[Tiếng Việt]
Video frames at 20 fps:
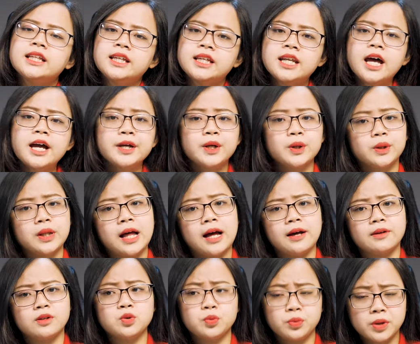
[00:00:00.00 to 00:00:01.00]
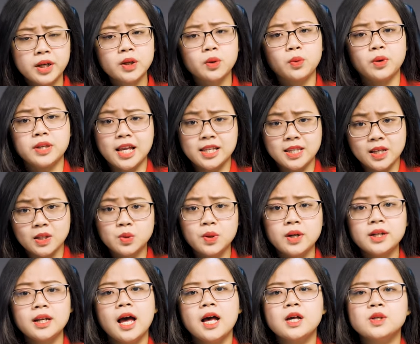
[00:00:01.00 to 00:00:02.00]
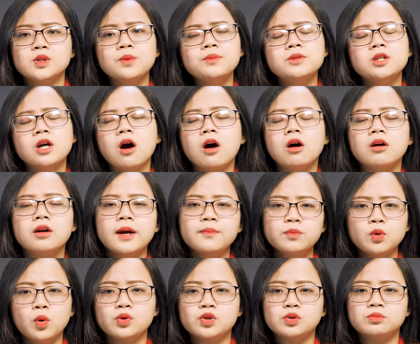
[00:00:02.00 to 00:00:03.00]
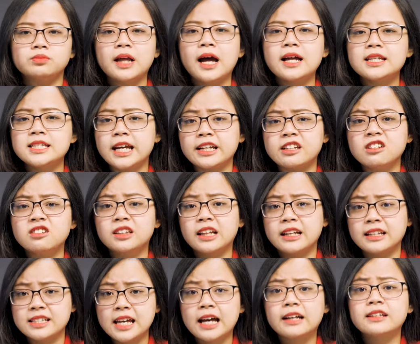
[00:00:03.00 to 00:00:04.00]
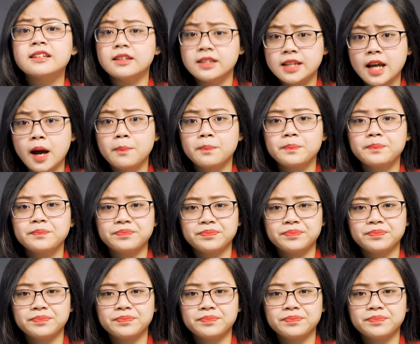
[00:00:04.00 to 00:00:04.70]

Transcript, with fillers: Thì đây là chủ đích của nhà sản xuất, giúp cho game thủ chúng ta tránh được tình trạng nhấn nhầm.